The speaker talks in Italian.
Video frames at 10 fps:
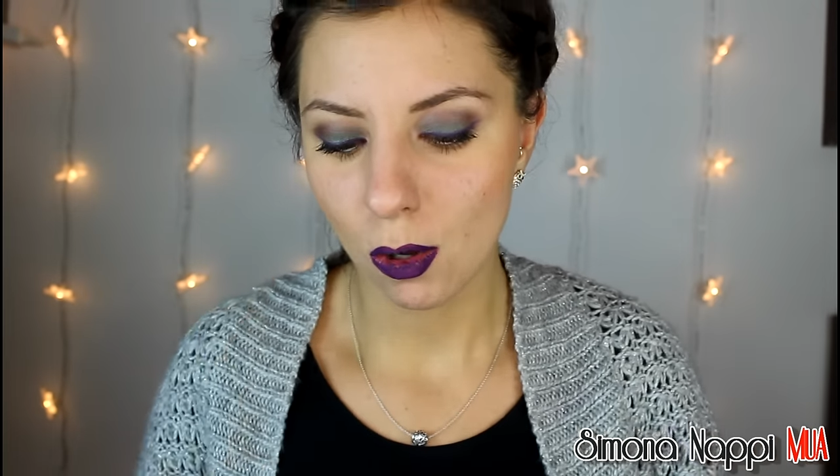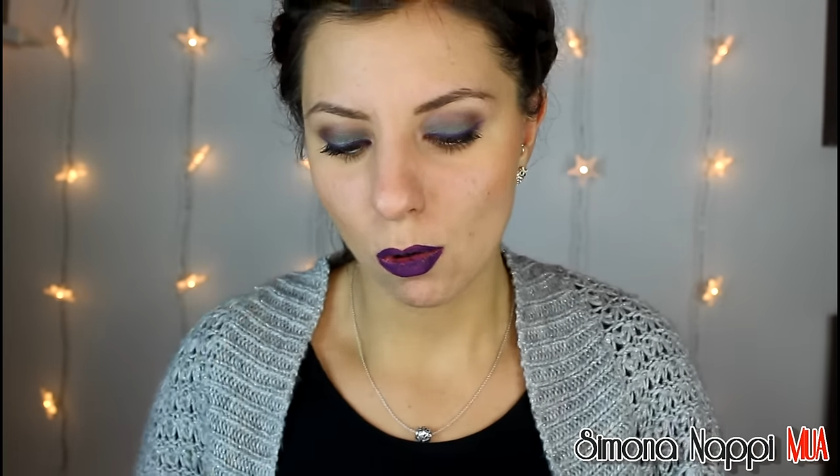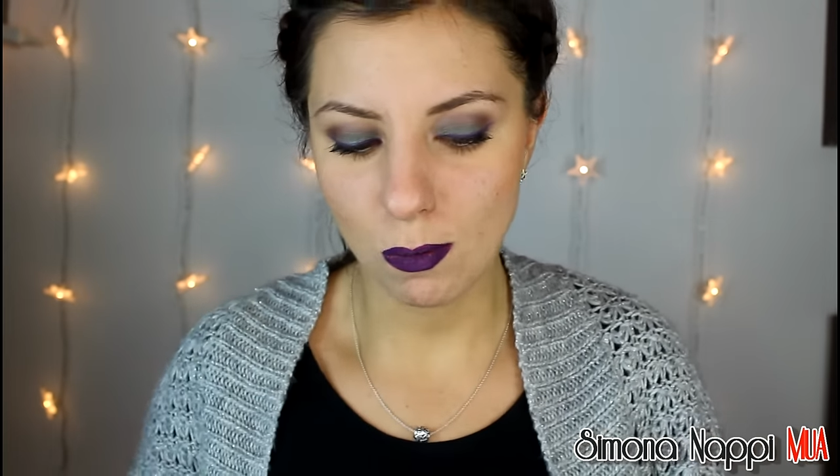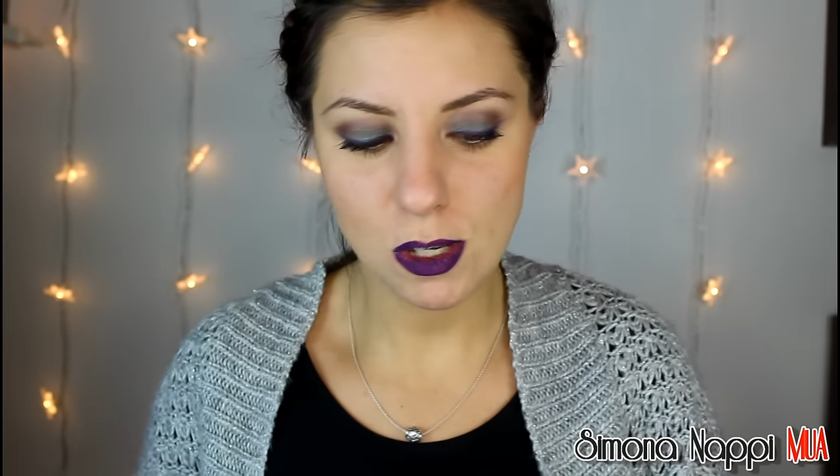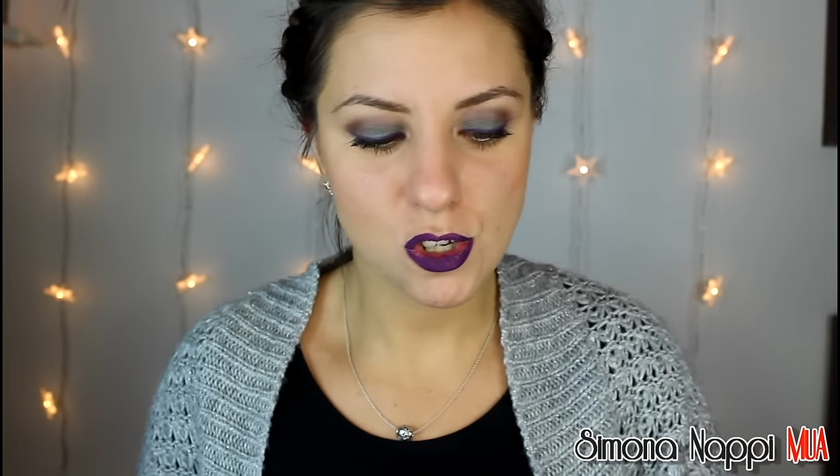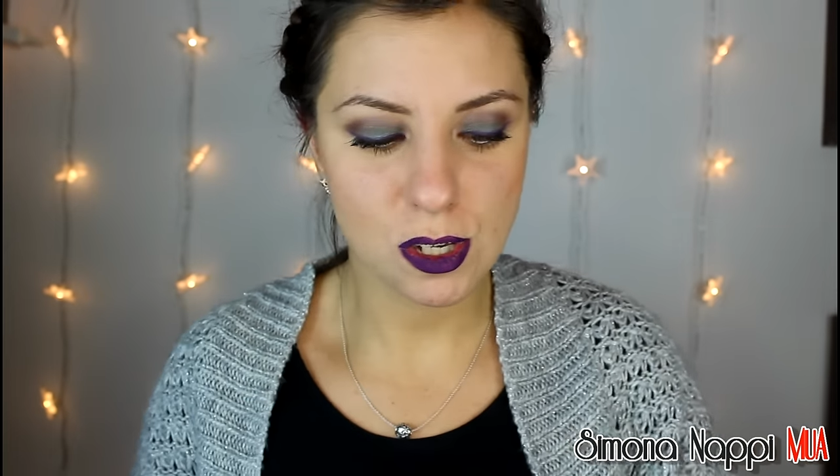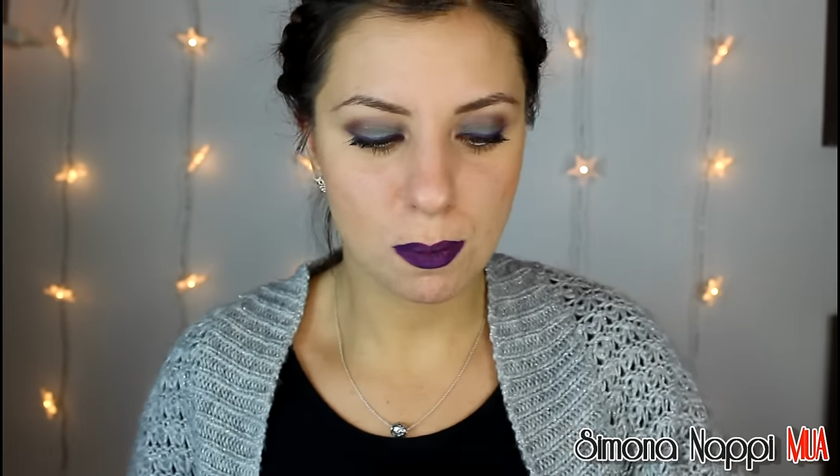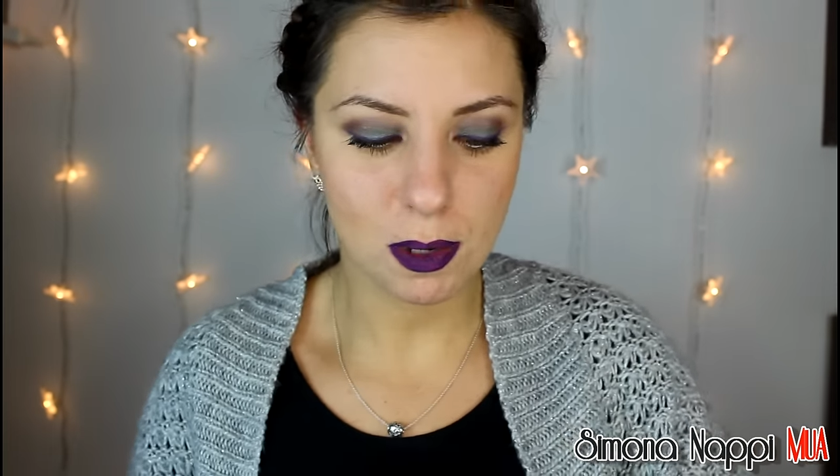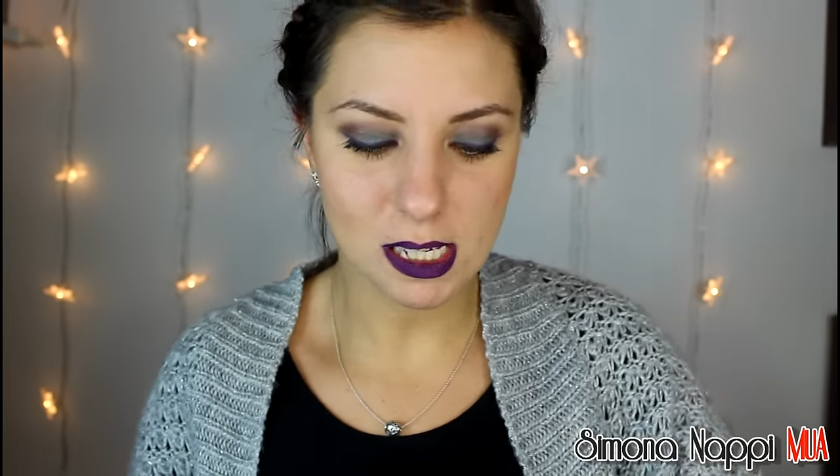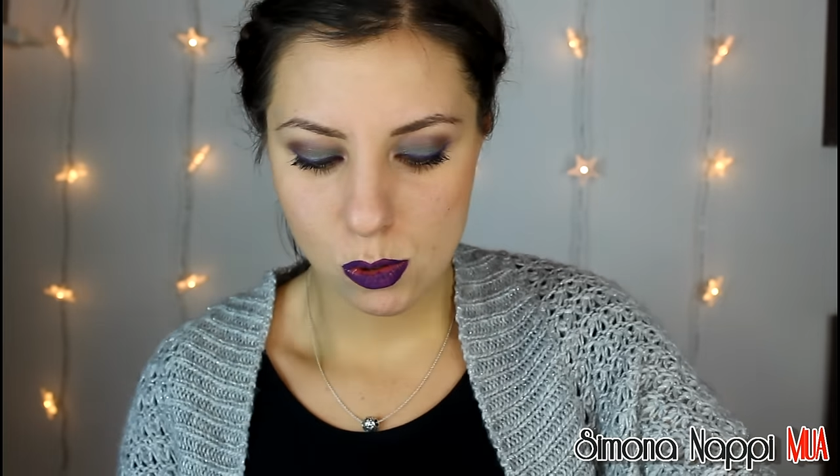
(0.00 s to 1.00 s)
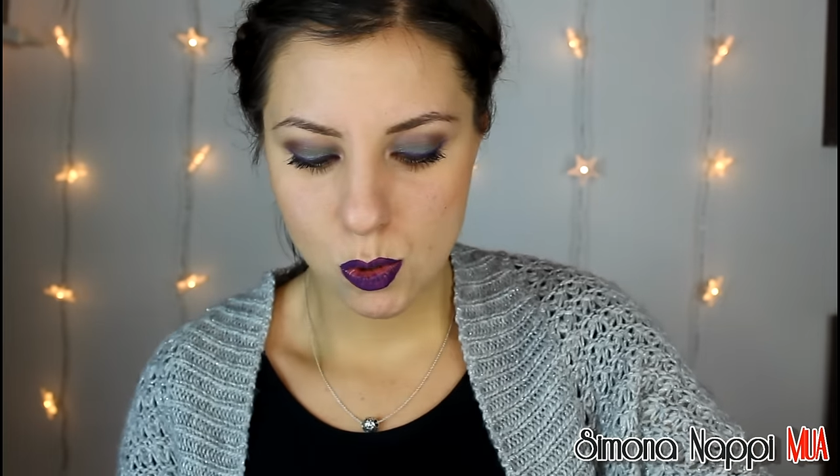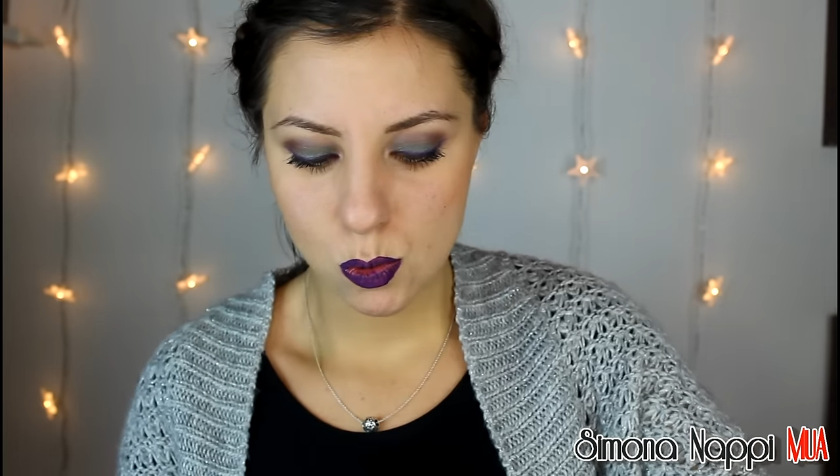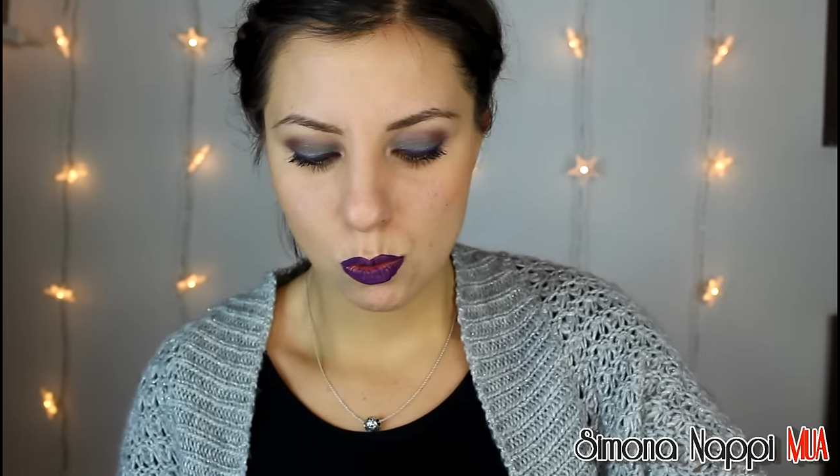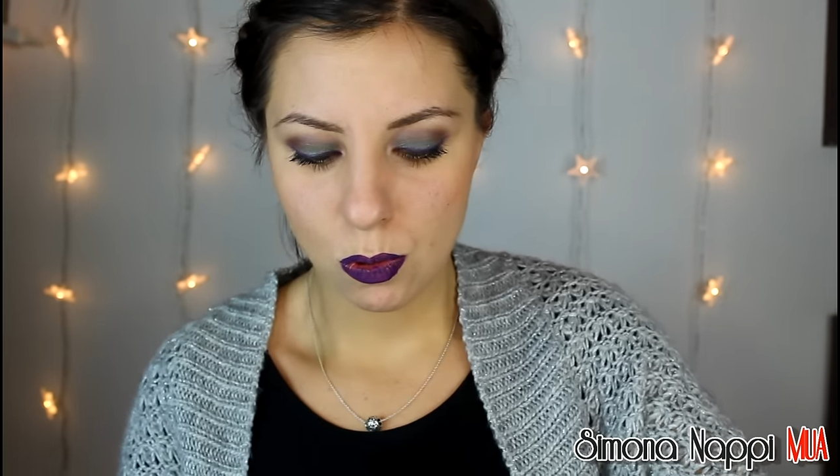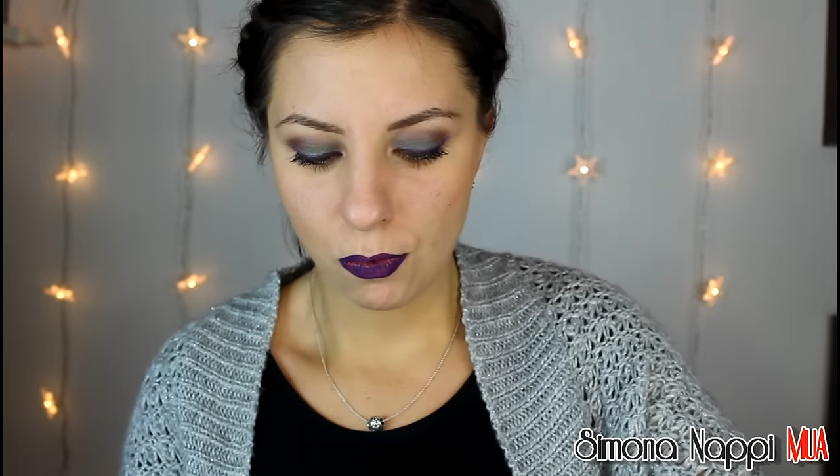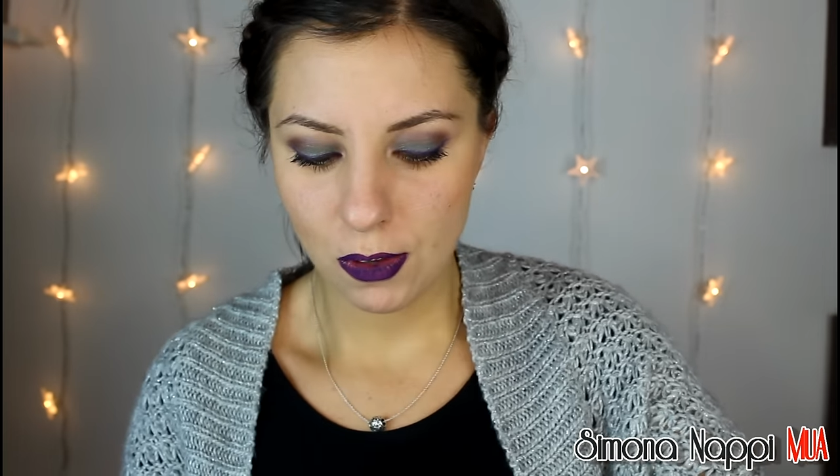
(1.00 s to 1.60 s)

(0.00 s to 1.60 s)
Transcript: come cipria lo studio